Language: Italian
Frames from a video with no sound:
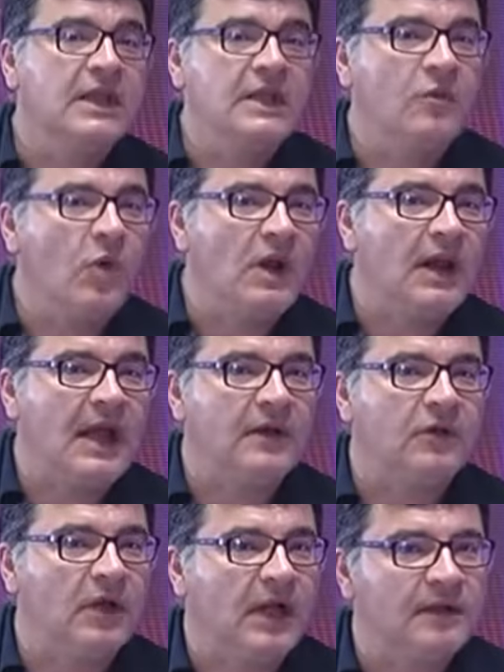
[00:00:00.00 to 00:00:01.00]
in
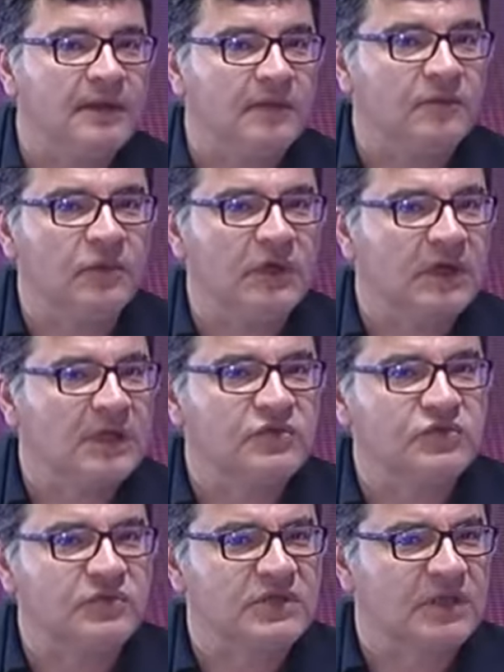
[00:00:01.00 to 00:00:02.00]
quell'anno Altamura
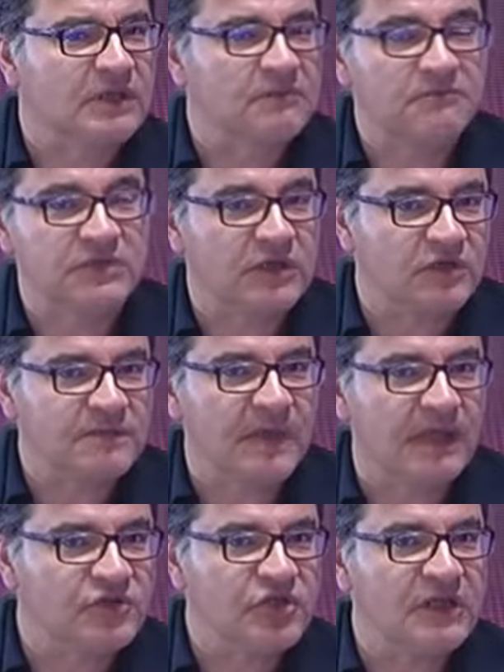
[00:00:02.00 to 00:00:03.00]
raggiunse, se non
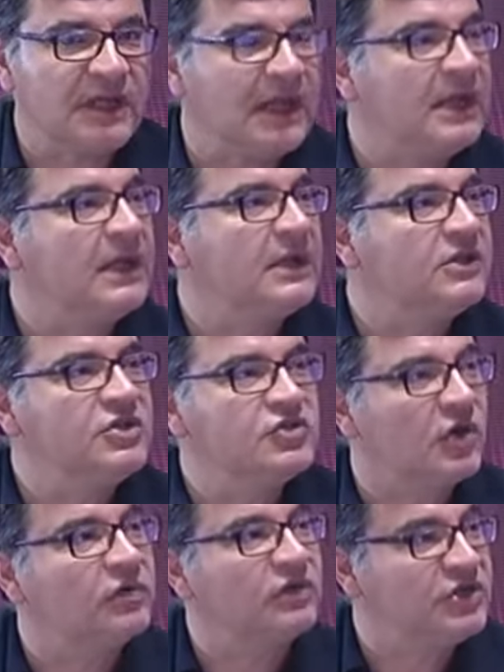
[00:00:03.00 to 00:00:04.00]
sbaglio, circa il
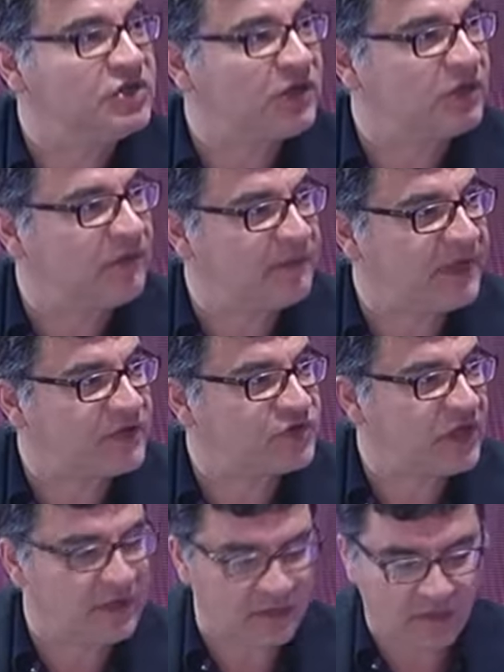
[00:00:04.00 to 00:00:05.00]

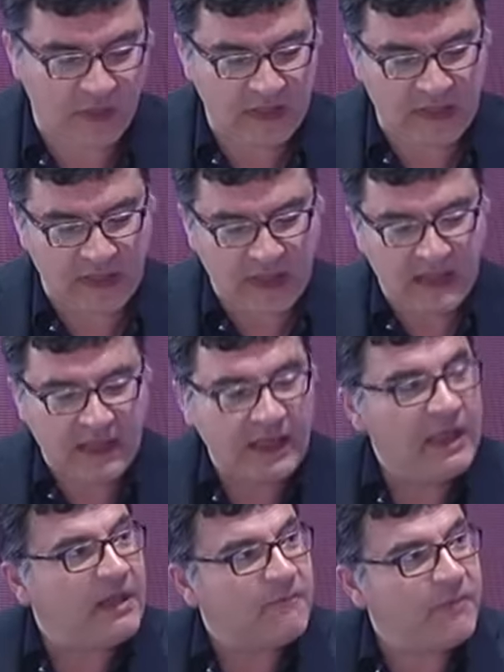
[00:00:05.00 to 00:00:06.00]
18-19%. Quindi
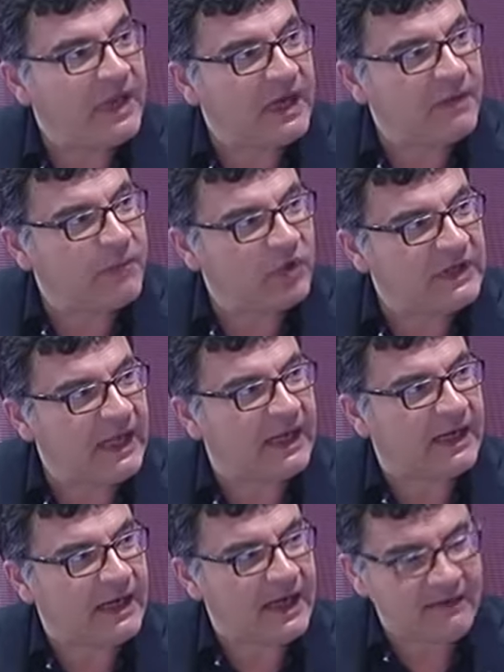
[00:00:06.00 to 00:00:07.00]
per
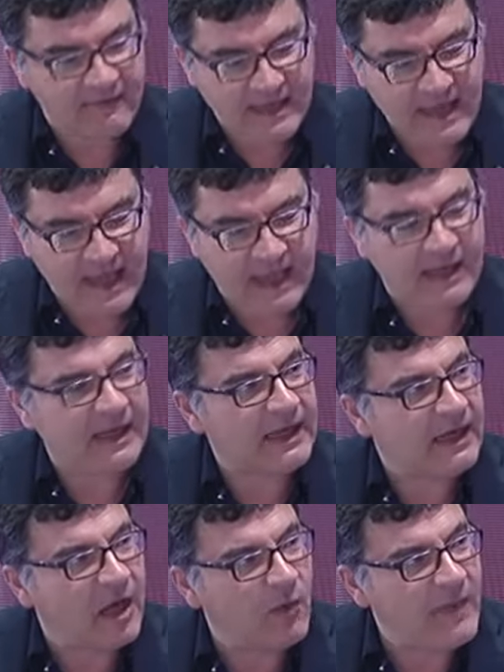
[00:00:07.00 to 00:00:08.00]
poter evitare
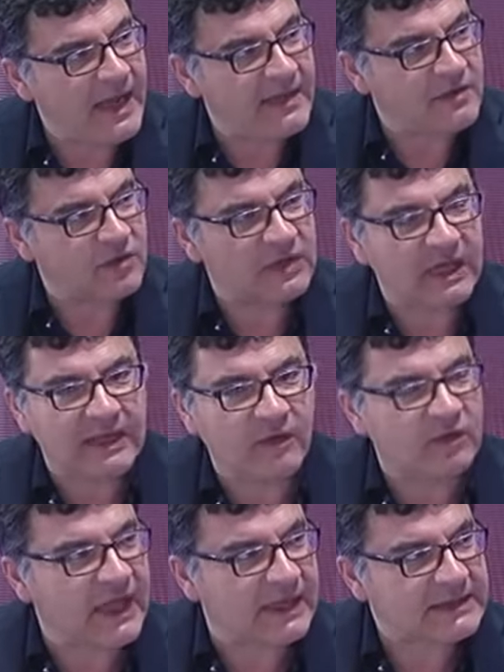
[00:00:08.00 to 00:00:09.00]
l'aumento
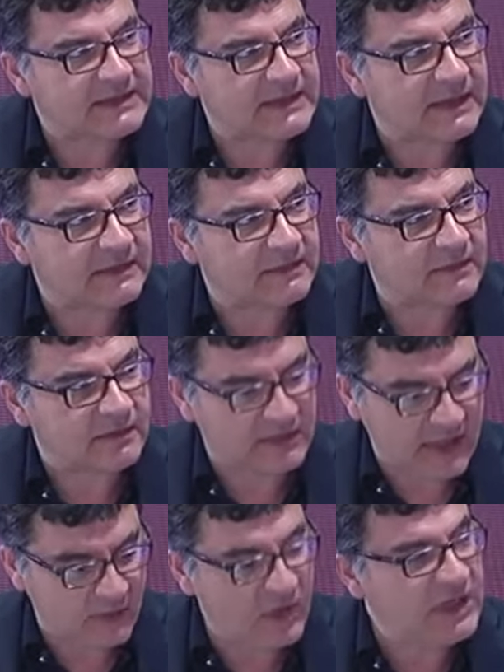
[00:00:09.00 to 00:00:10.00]
dell'ecotassa
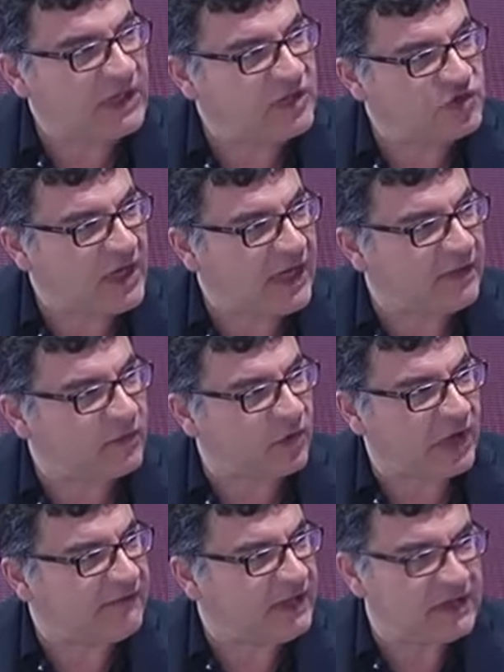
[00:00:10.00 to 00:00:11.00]
da 15 euro
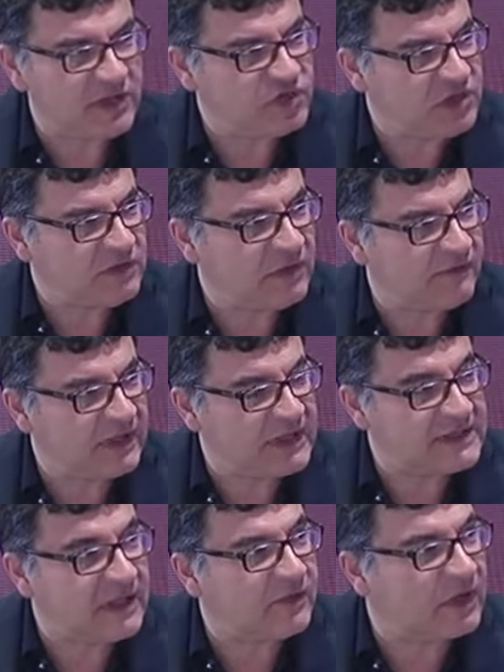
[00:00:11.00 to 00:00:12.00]
ai
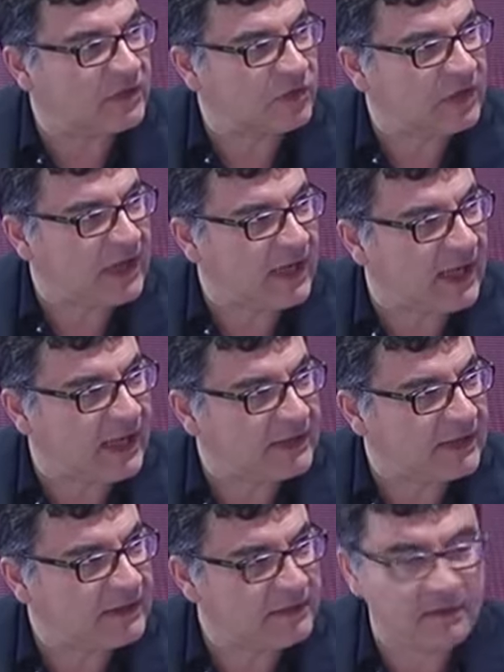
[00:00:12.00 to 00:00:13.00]
25-26 euro a
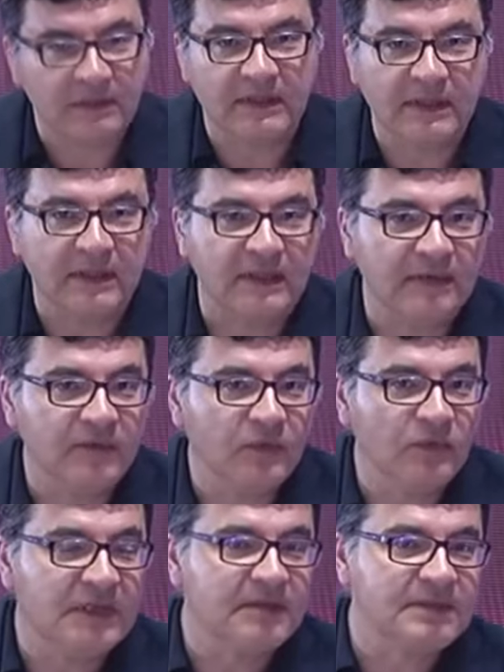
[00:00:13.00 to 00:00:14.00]
tonnellata di
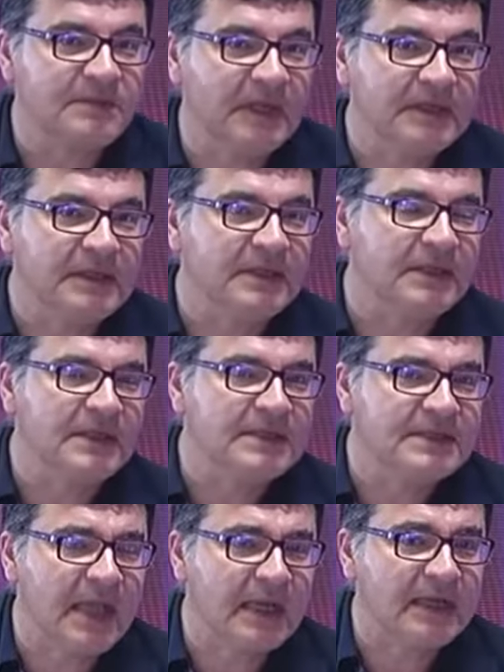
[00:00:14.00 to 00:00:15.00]
rifiuti smaltiti in
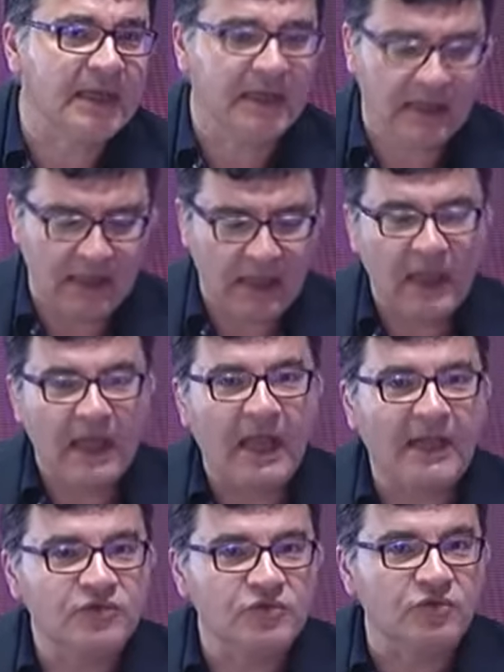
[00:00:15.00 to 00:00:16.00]
discarica,
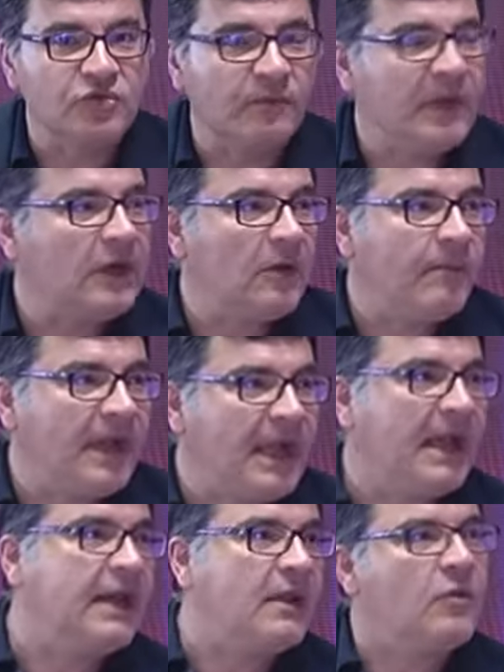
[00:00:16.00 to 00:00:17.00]
a giugno per non
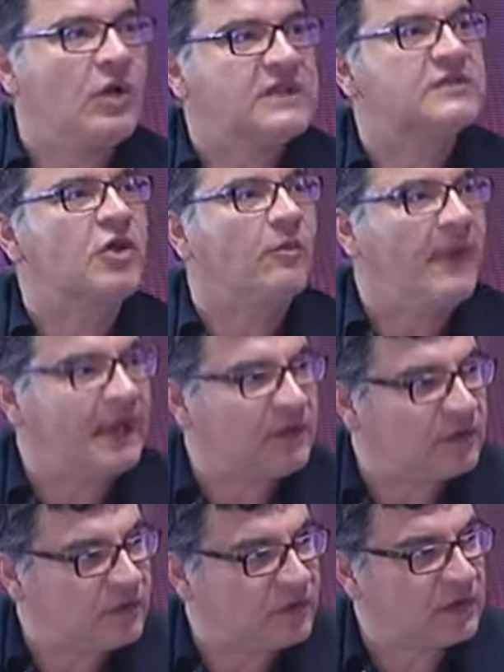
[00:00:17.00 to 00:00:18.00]
pagare questo
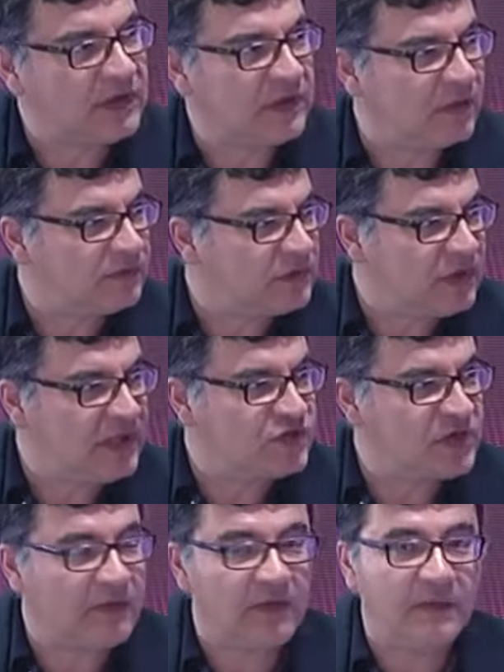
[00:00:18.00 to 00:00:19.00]
aumento di
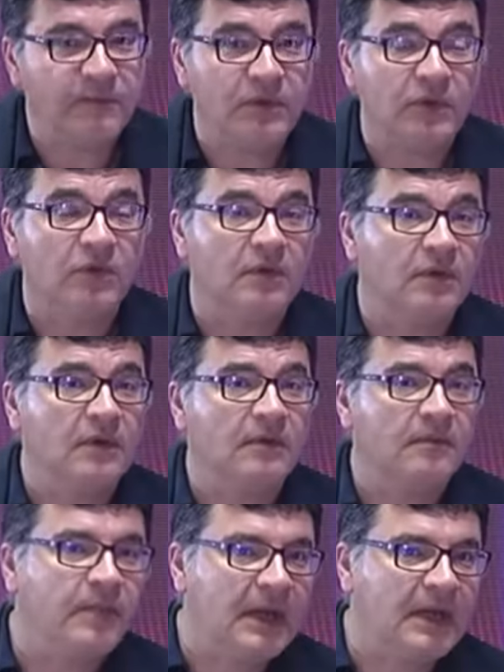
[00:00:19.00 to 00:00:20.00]
10 euro e più
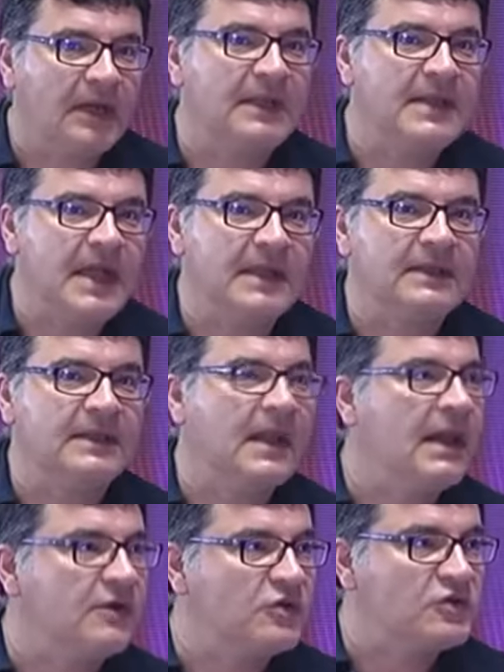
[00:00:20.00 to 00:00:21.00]
per i dati
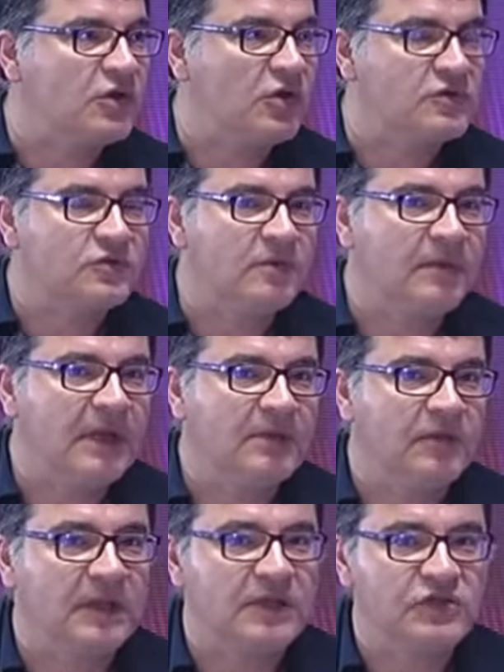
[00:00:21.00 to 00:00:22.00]
dell'anno scorso
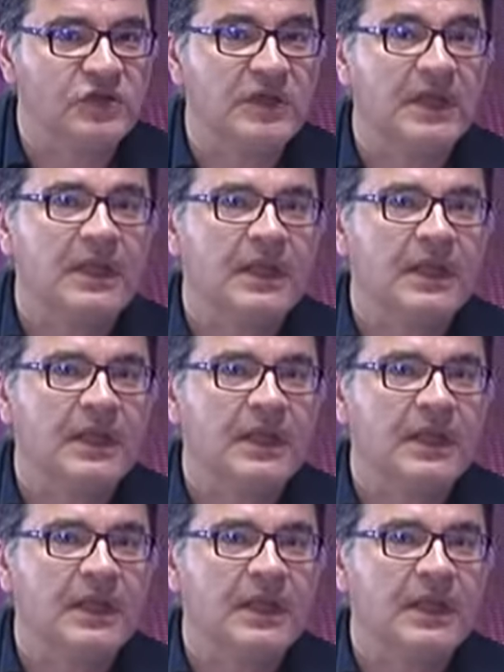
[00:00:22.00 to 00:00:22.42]
2015